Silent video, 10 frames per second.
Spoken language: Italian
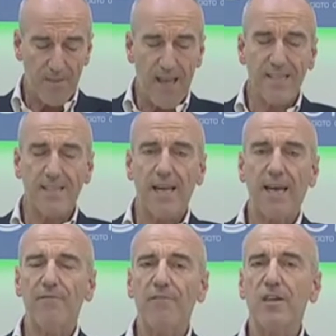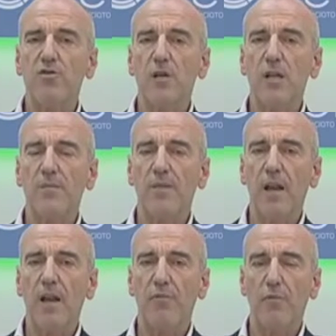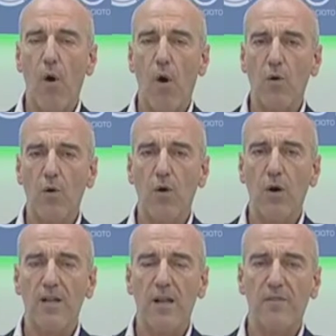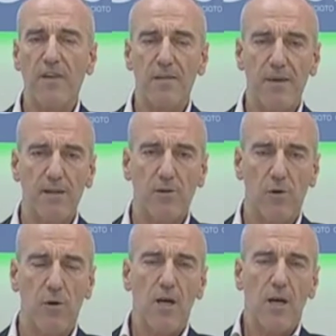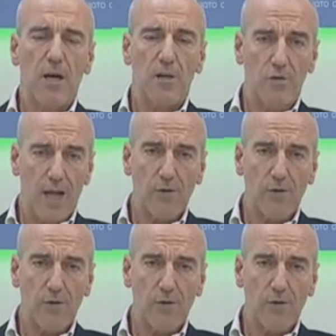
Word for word: dei tre vigili del fuoco e del ferimento eh,